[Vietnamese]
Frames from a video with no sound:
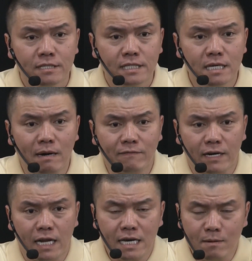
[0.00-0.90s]
Thì bạn
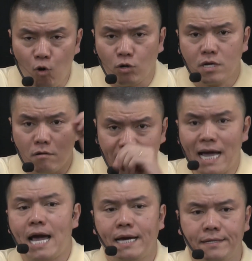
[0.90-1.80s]
phải lấy cái một cộng cái
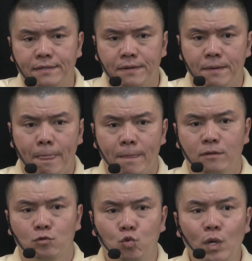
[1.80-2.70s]
hai,
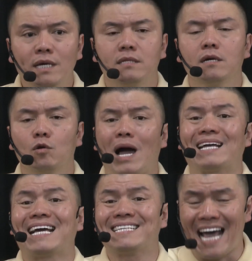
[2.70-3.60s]
tùy từng
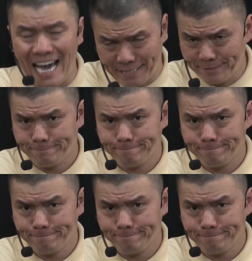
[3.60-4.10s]
loại tài sản.